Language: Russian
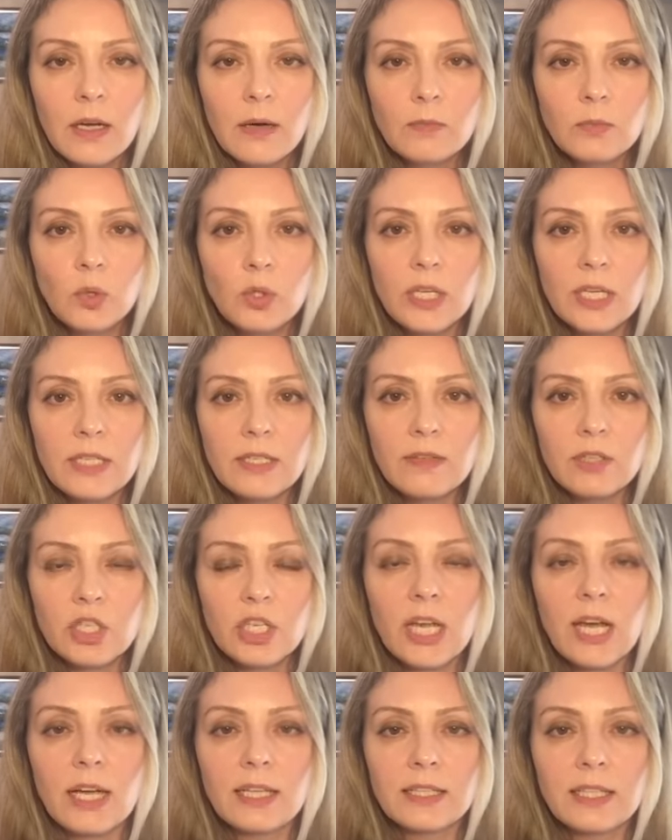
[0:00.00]
Многие
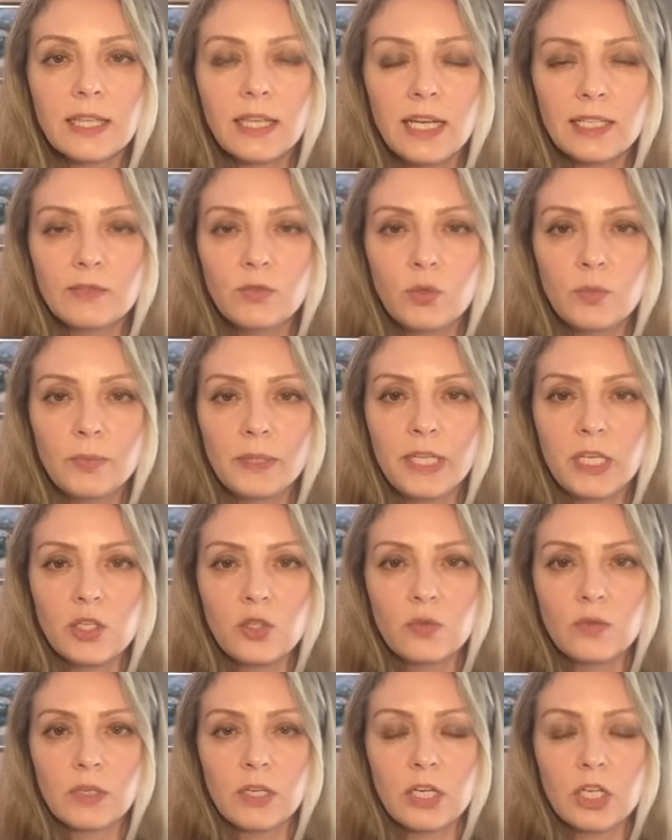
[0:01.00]
девочки откладывают
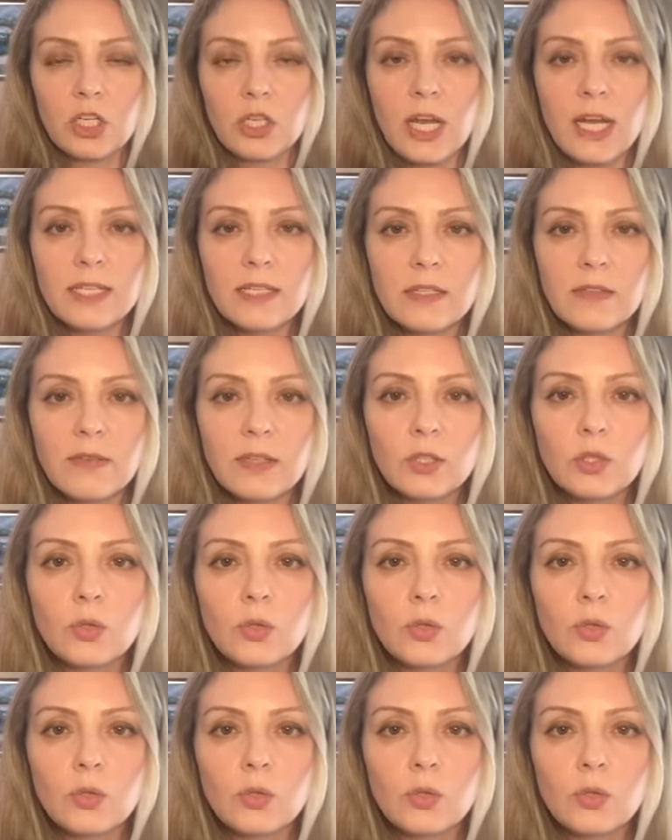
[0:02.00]
подачу на гражданство